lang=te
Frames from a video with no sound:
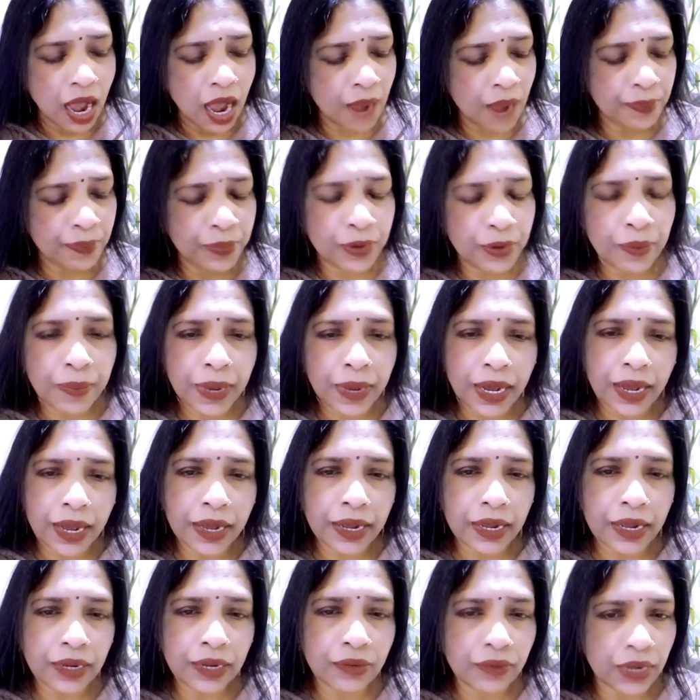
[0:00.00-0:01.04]
అప్పుడు
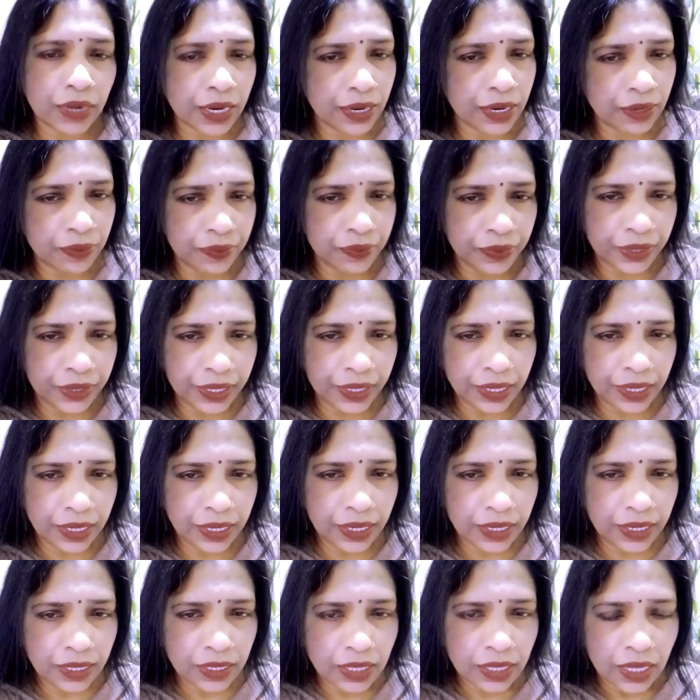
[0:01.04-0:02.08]
బాగా నువ్వు అక్కడ పోయి
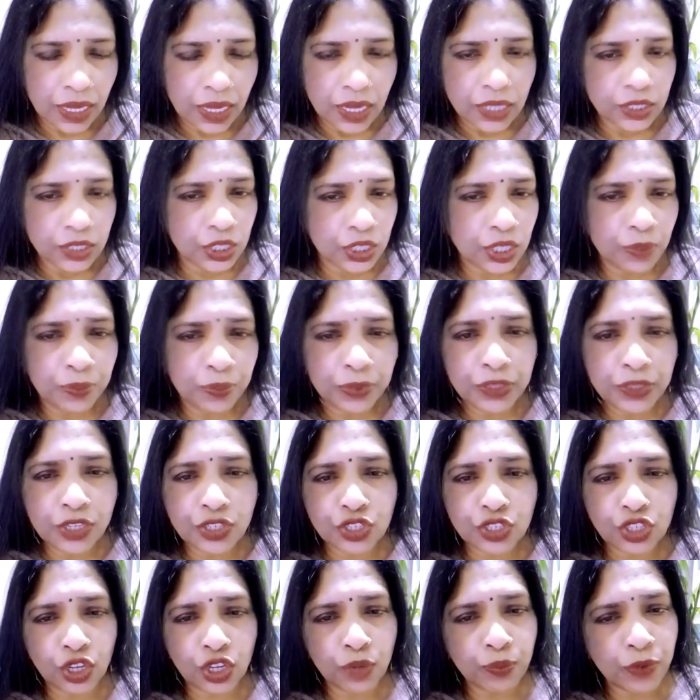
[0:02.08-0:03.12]
చెప్పు
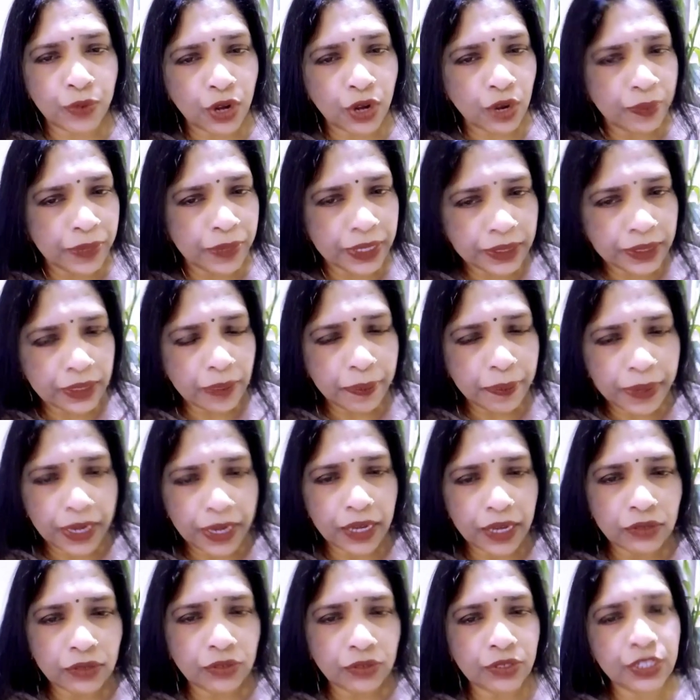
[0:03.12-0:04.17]
తీసుకొని ముఖమంతా
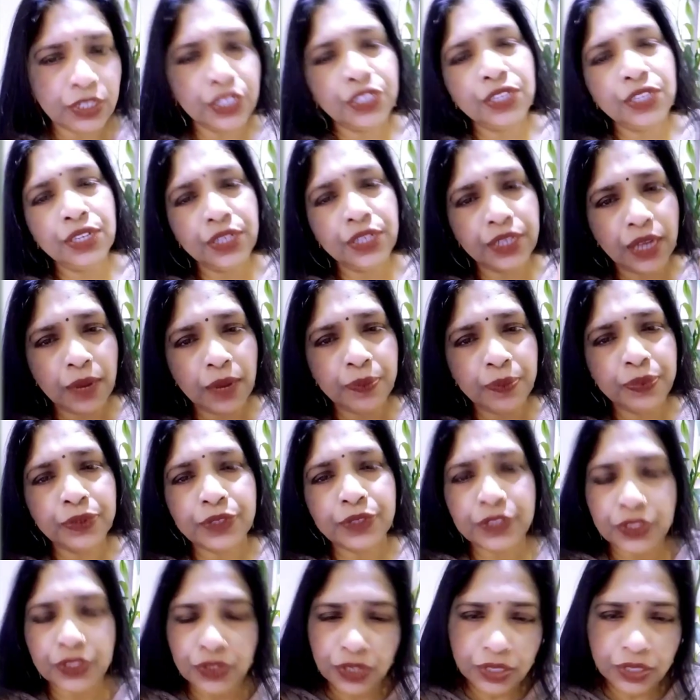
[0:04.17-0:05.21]
పగలగొట్టి అప్పుడు
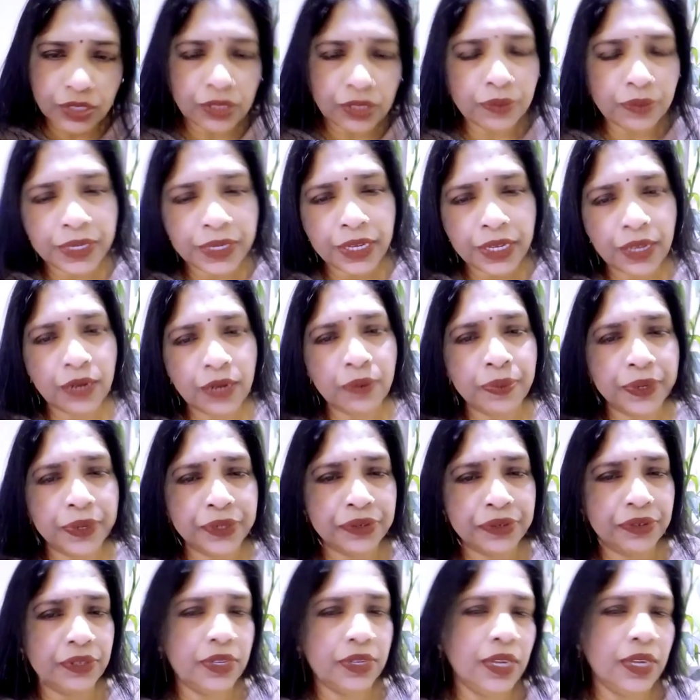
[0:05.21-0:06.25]
సోషల్ మీడియాలో
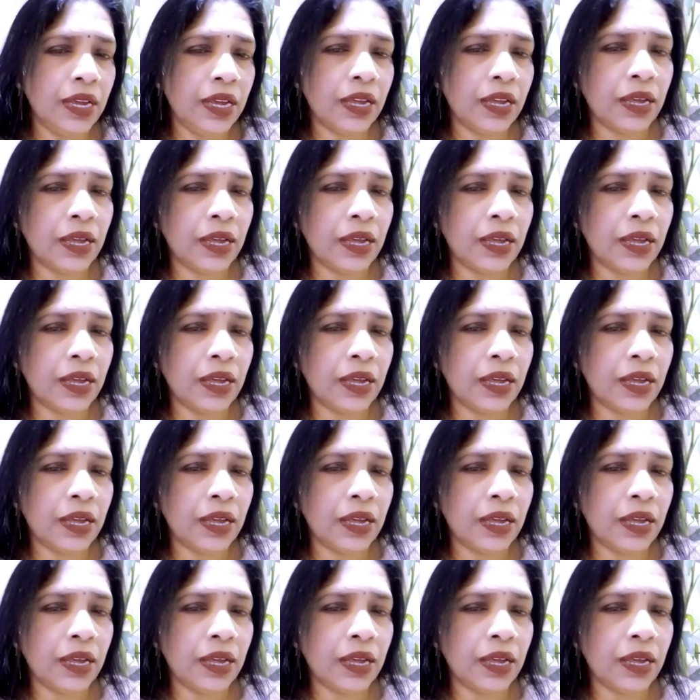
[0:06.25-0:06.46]
పెట్టుంటే